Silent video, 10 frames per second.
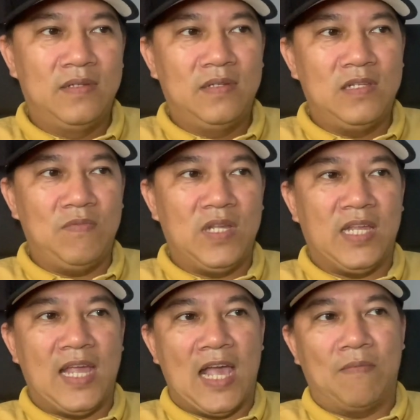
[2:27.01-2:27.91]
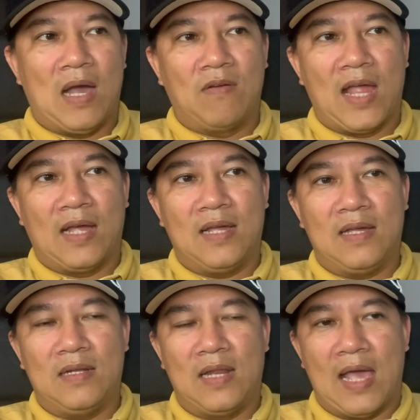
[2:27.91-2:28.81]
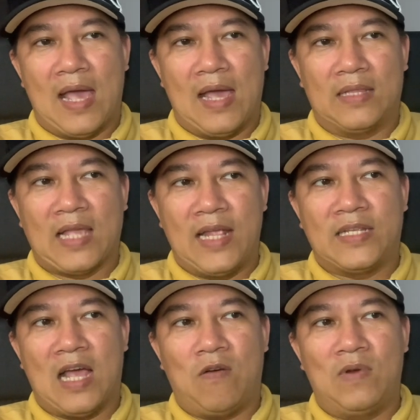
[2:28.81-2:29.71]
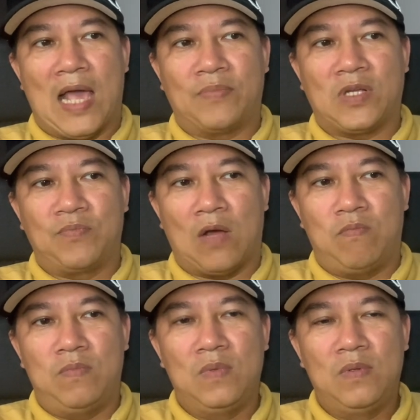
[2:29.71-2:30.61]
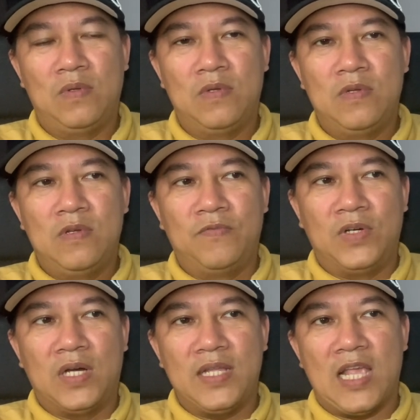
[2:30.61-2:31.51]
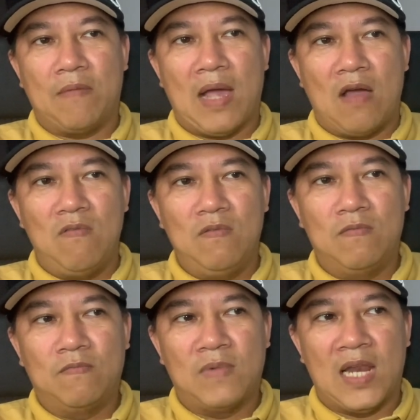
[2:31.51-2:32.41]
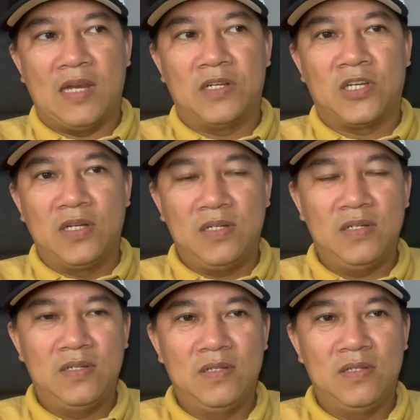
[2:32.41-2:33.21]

giống như chị Hằng bảo rằng á, là tại sao làm song song giữa nhà báo và là luật sư